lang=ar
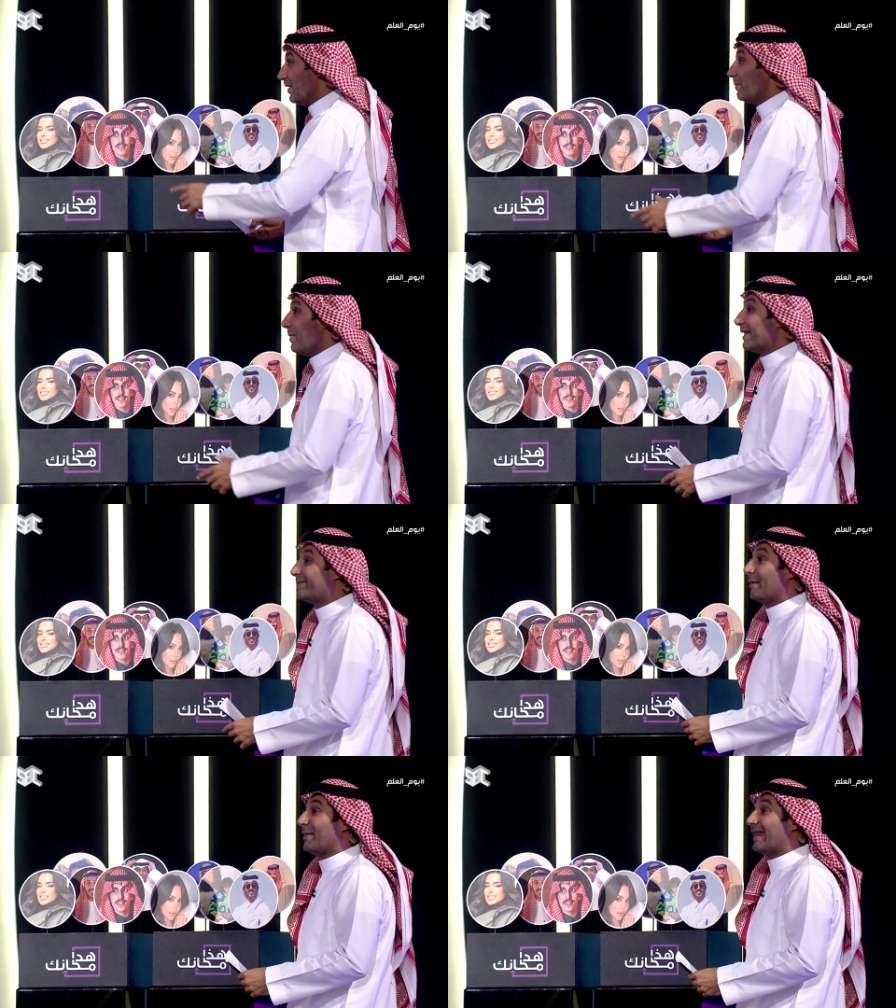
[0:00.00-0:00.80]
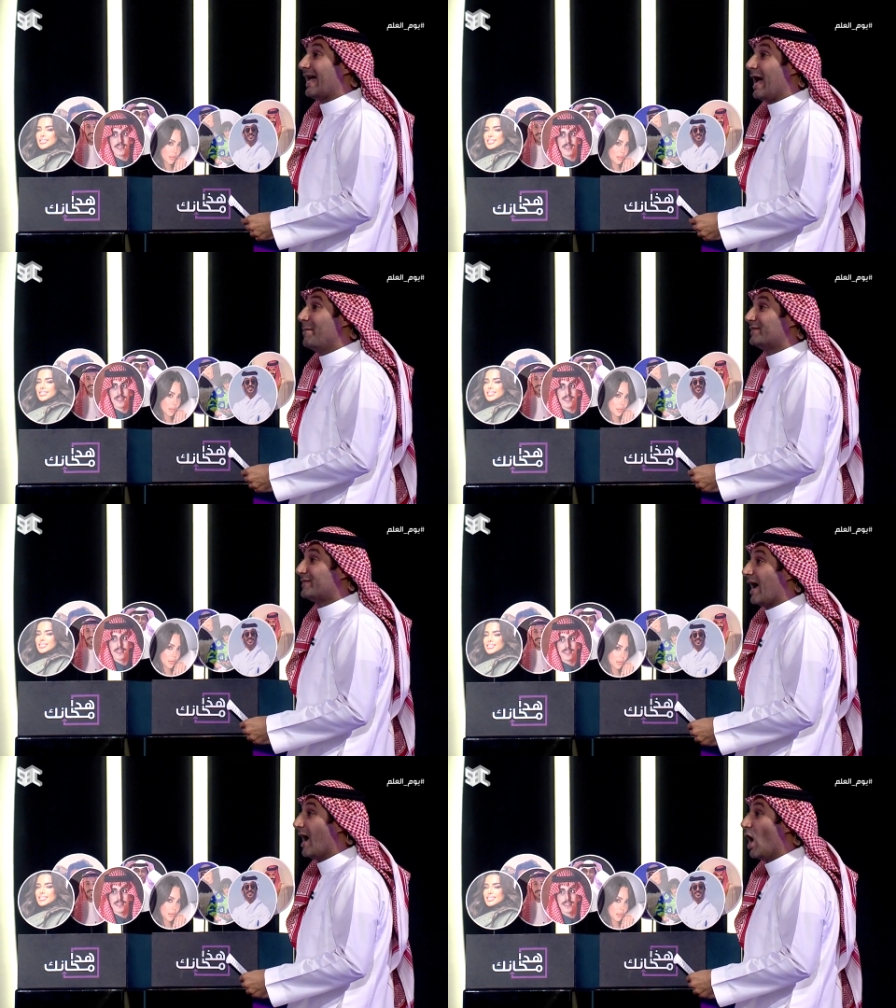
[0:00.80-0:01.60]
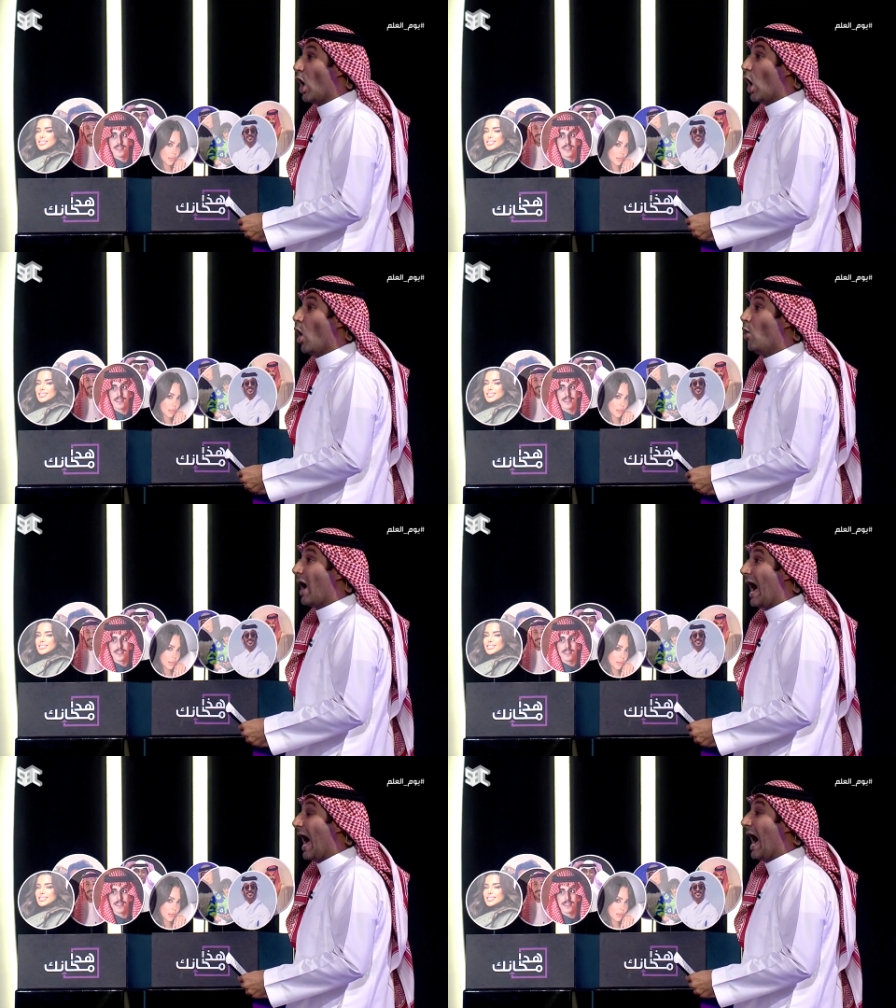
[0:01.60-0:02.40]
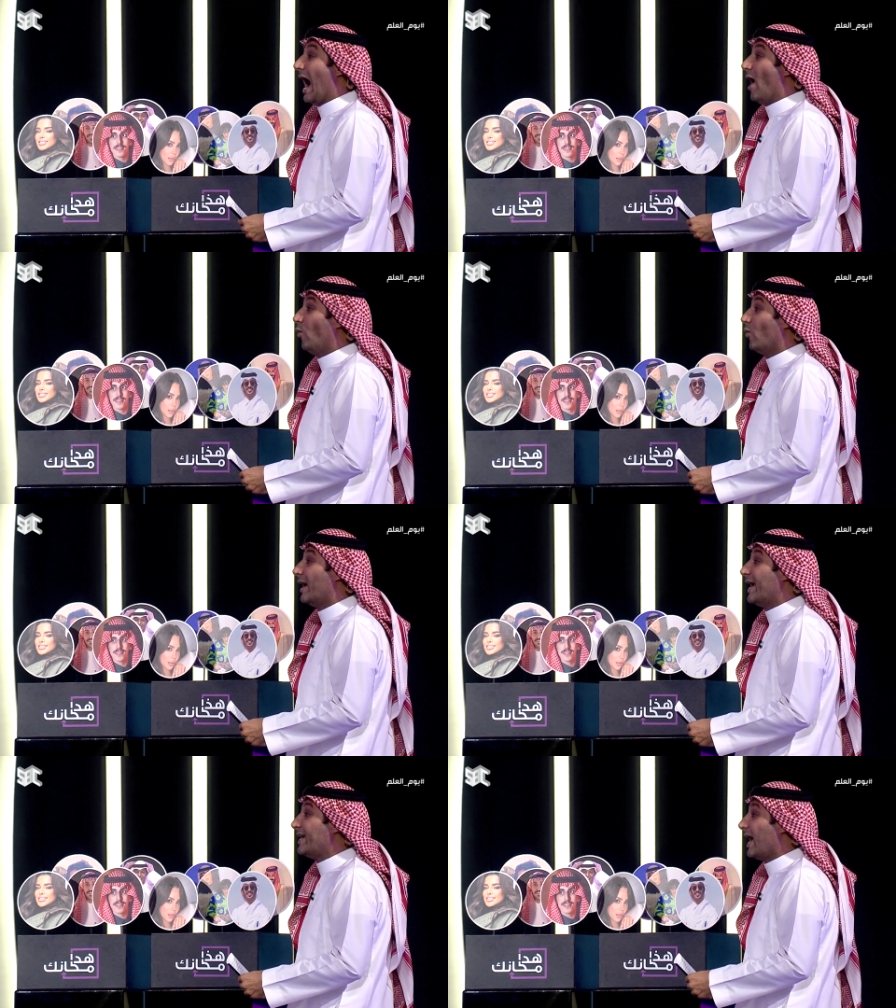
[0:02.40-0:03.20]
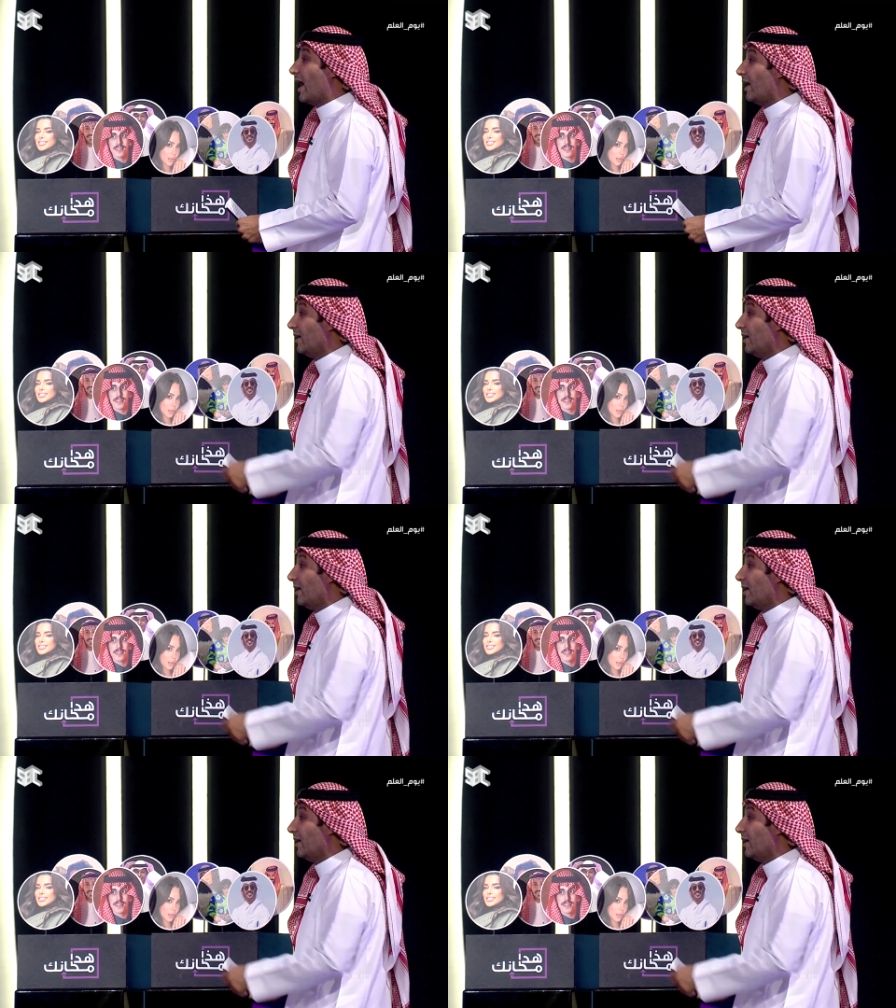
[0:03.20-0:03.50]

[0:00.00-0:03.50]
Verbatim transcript: في المرتبة الخامسة هو أو هي